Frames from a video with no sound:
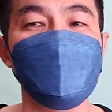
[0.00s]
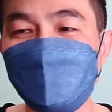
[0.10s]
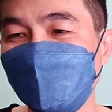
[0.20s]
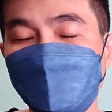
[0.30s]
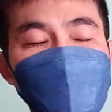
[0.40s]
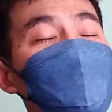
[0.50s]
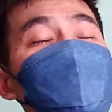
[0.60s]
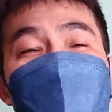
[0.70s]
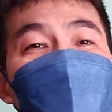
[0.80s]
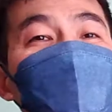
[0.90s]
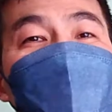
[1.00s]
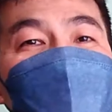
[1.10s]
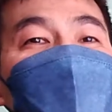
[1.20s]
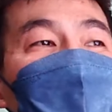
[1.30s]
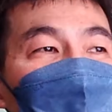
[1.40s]
他他可以早一
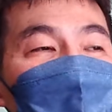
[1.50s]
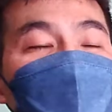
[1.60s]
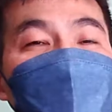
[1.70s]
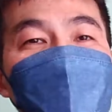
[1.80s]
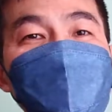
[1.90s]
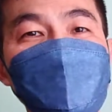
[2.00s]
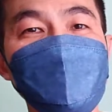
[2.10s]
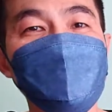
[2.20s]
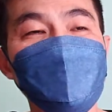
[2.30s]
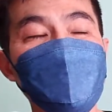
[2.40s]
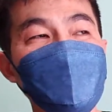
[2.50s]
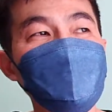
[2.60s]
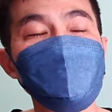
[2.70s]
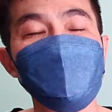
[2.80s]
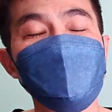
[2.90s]
点办理不适服回
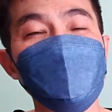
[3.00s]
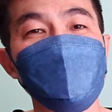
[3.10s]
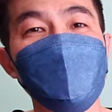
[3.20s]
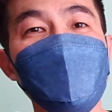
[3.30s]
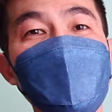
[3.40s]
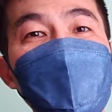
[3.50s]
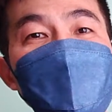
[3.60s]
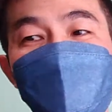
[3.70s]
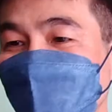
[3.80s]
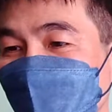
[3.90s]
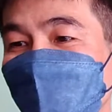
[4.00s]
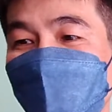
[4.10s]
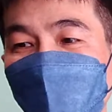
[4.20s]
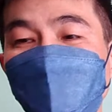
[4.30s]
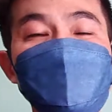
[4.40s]
家睡觉的，就是因为
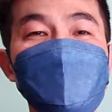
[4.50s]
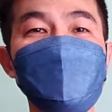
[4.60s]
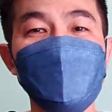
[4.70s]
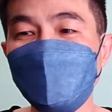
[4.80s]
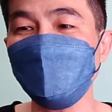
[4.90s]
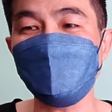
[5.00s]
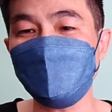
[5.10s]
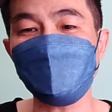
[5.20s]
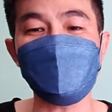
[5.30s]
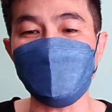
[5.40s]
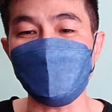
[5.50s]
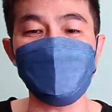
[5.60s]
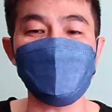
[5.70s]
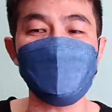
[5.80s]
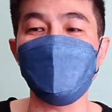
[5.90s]
都不知道他们的士官长
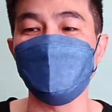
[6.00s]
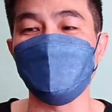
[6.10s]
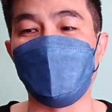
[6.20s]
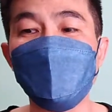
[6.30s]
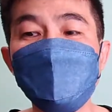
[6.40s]
又在乱讲，